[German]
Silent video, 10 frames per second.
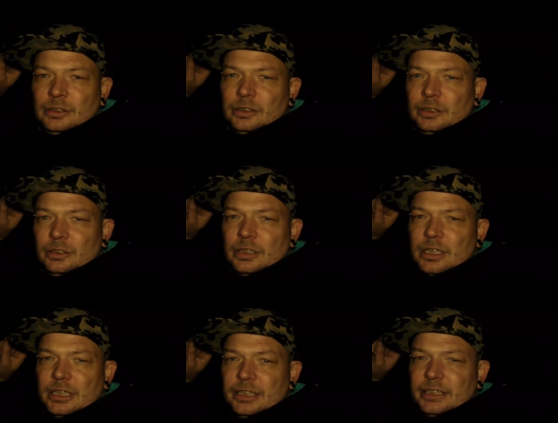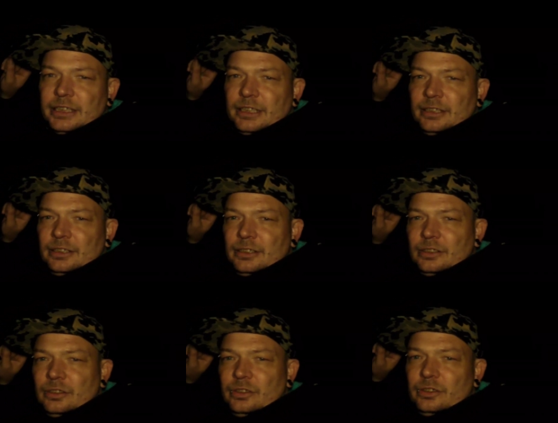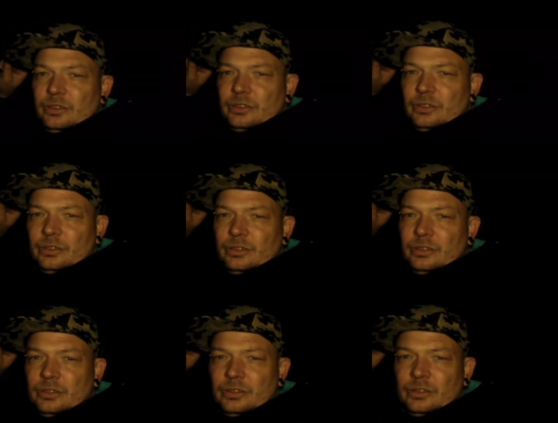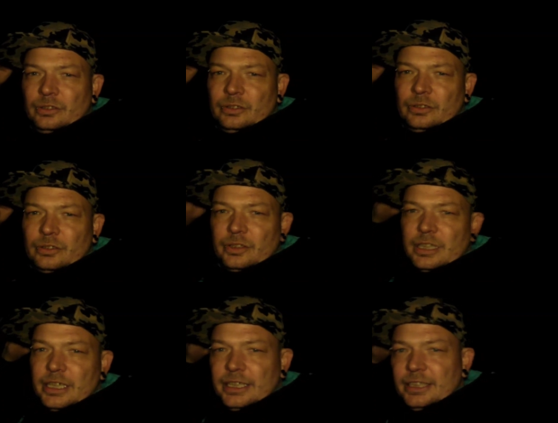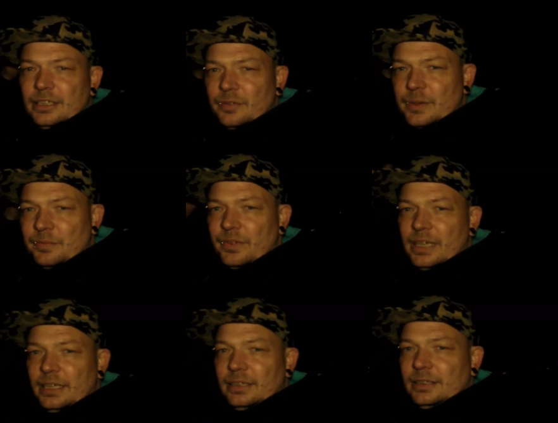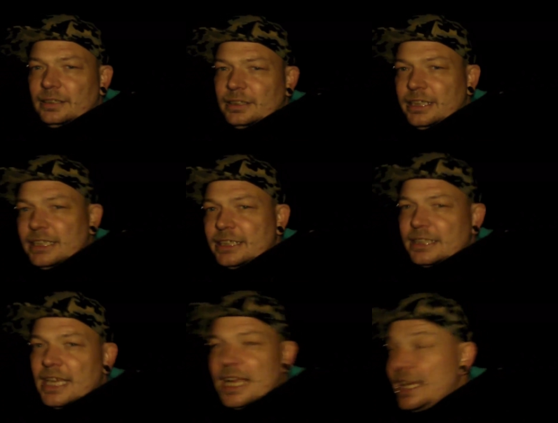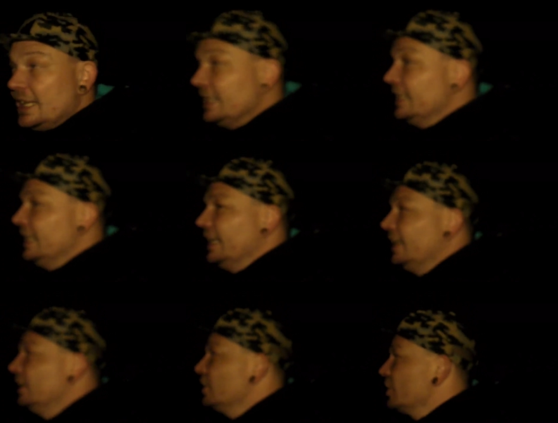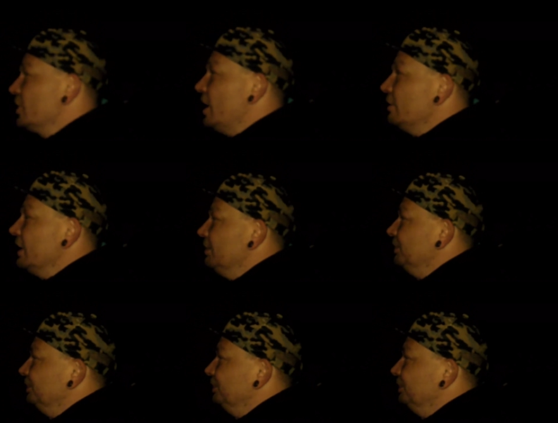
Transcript: könnt ihr noch gar nicht sehen. Nö. Da hinten auf jeden Fall ist der Staudamm.